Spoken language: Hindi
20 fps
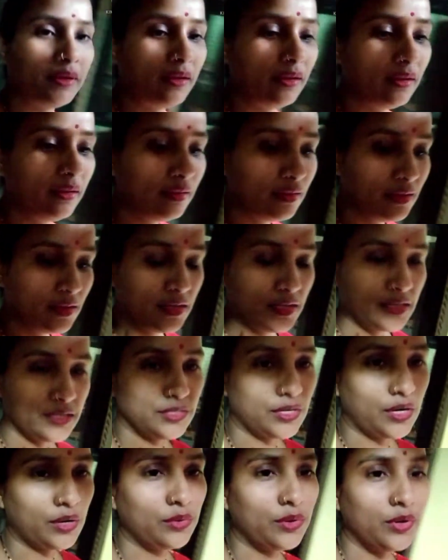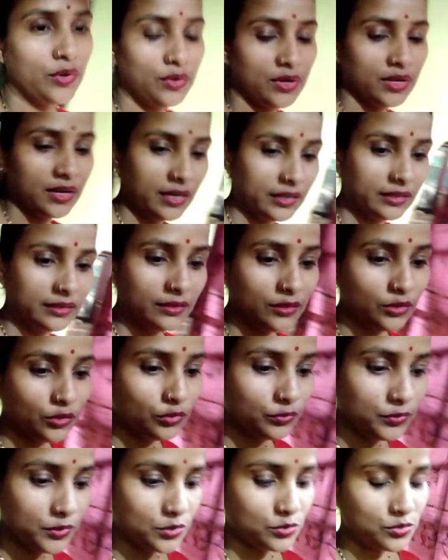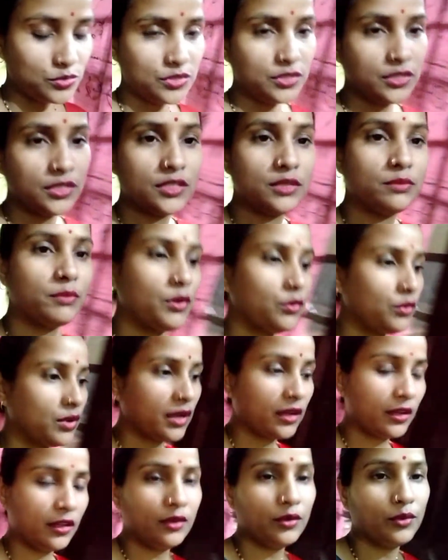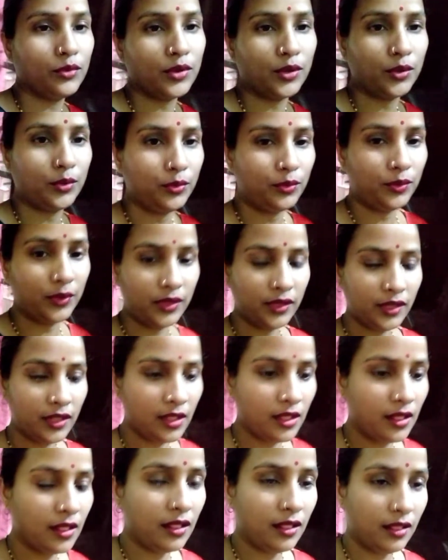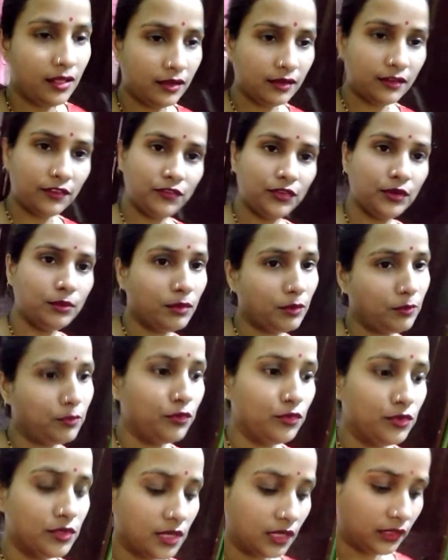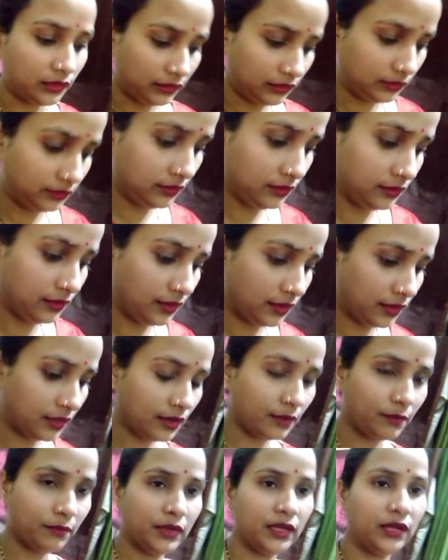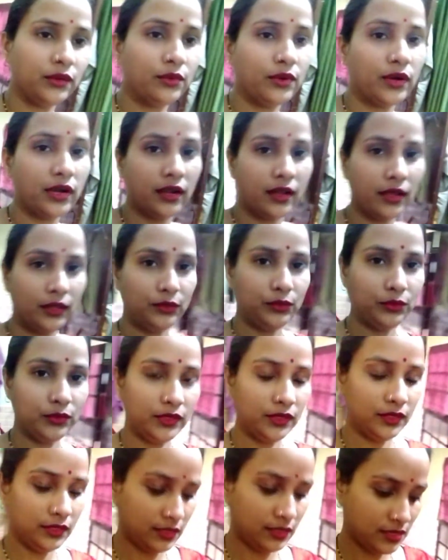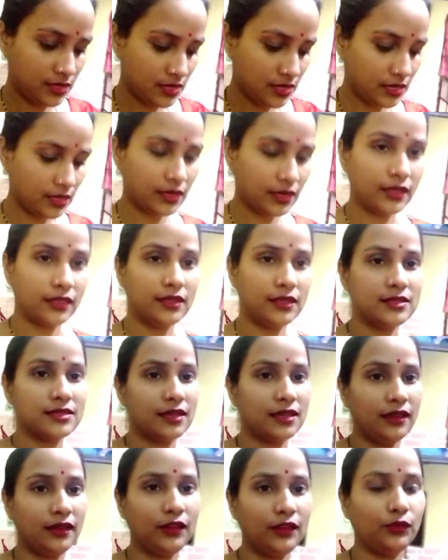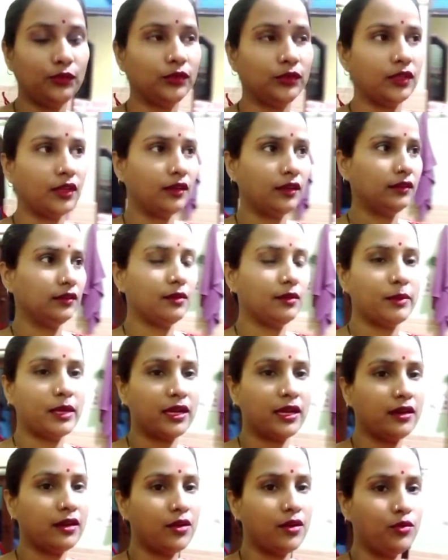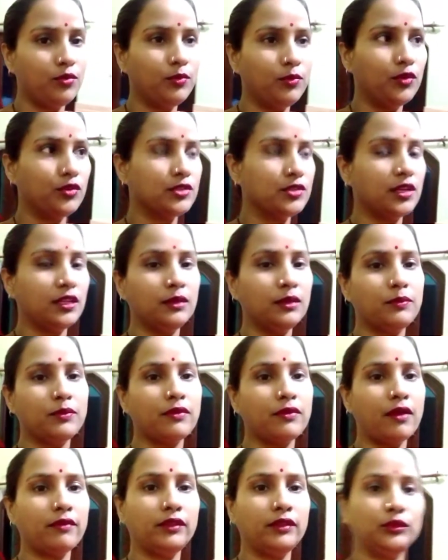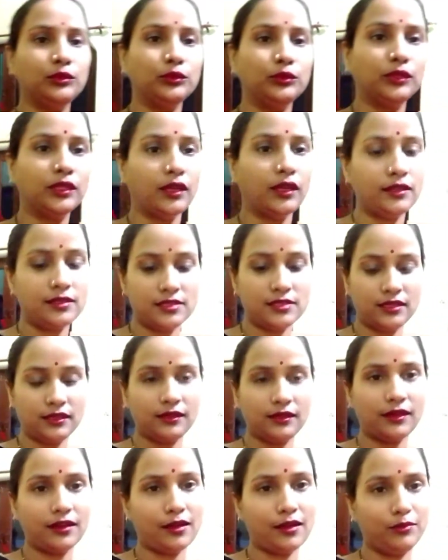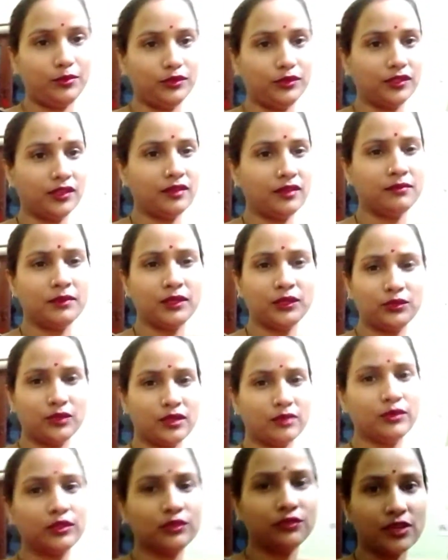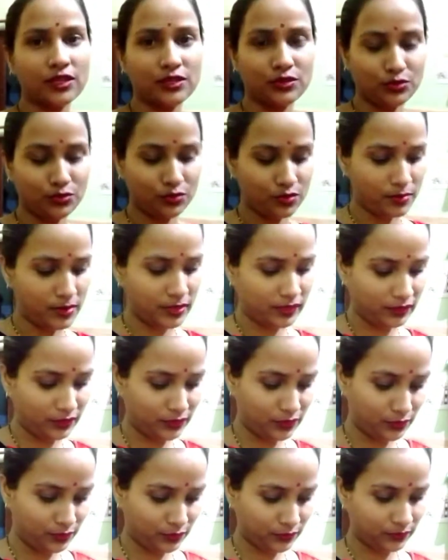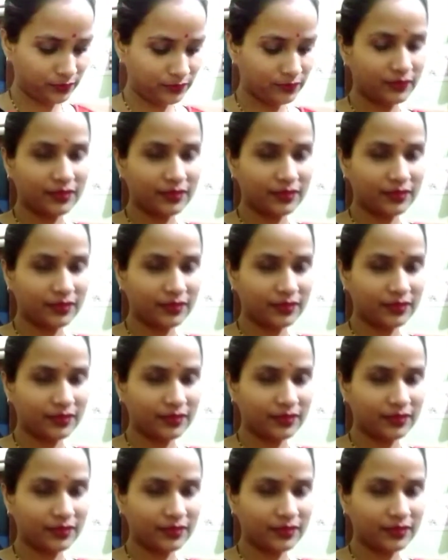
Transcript: भी नहीं झाड़ू वाड़ू लगाती थी तो फिर सोचती थी मैं उठा के इनको रखूँगी लेकिन फिर मैं भूल जाती थी लेकिन अब मैं इनको हटा दूँगी कहते हैं सही नहीं होता है हमारा राहू बहुत ज़्यादा प्रभावित होता है इनसे ख़राब होता है मैं थोड़ा बहुत वास्तु को मानती हूँ